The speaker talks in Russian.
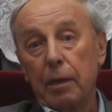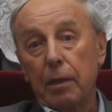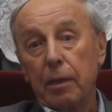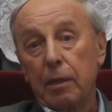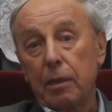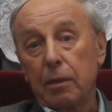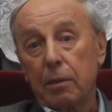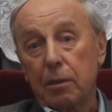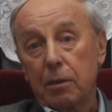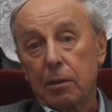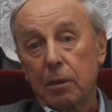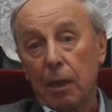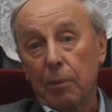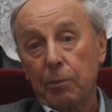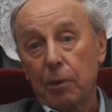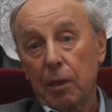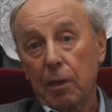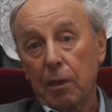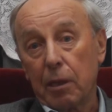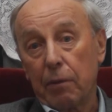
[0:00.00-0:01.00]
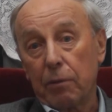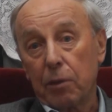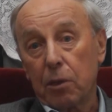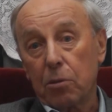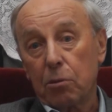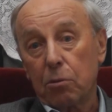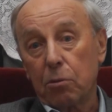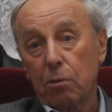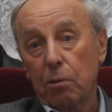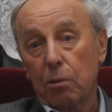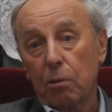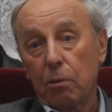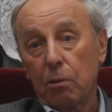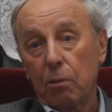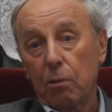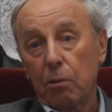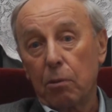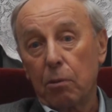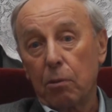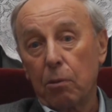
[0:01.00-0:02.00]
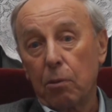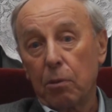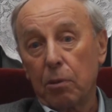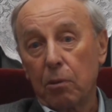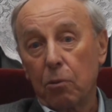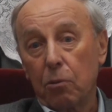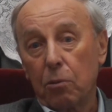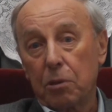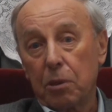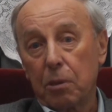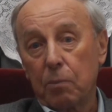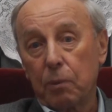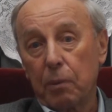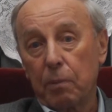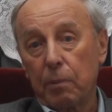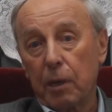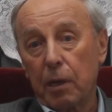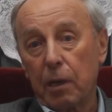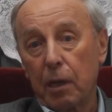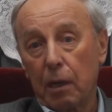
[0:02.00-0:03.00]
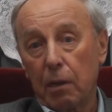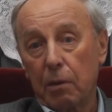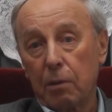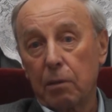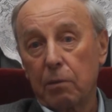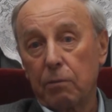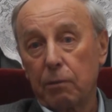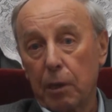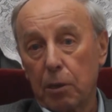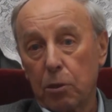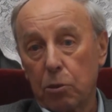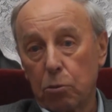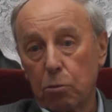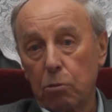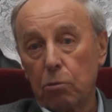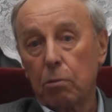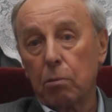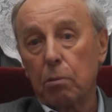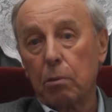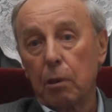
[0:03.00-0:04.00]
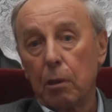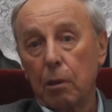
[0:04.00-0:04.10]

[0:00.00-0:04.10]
И самое главное, что он очень помогал Творцу